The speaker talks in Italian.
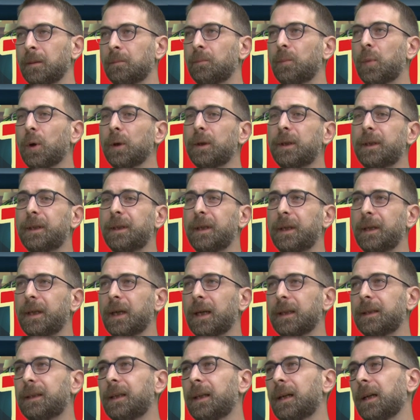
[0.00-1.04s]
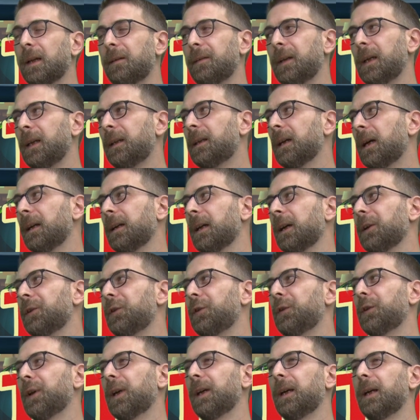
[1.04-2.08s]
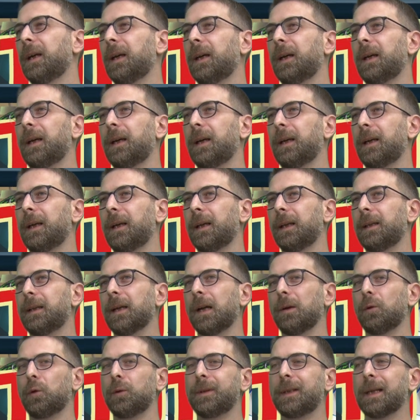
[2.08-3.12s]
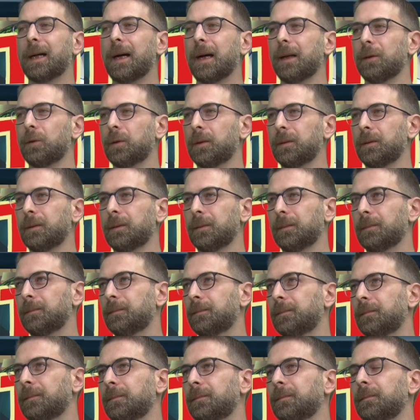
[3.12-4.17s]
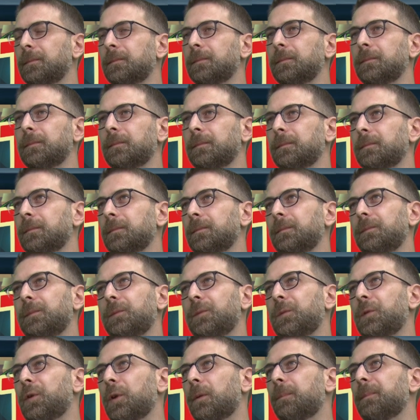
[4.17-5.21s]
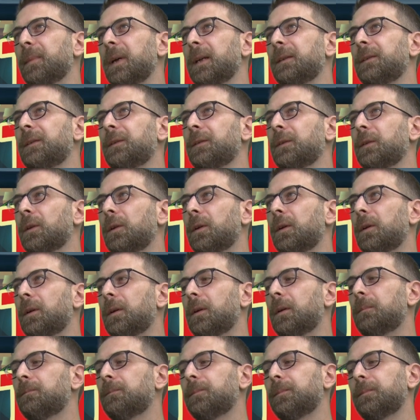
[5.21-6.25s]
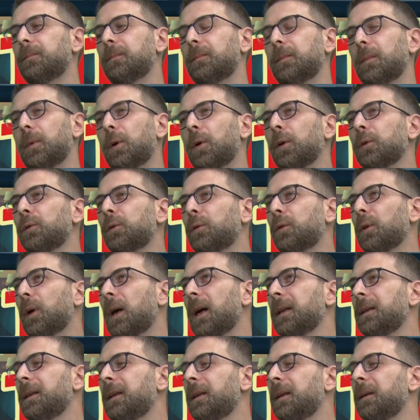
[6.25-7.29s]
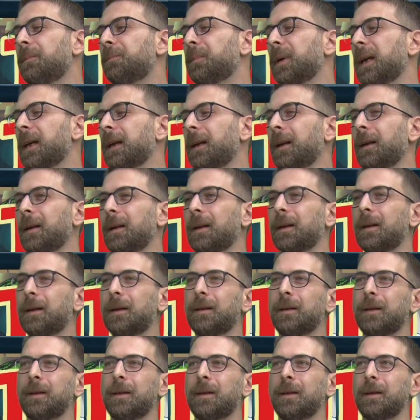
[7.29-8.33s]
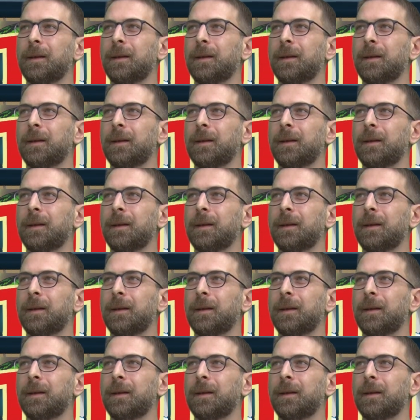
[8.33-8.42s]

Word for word: Bolidi, a dire la verità, nasce da lontano. Mm, ci ho messo otto anni per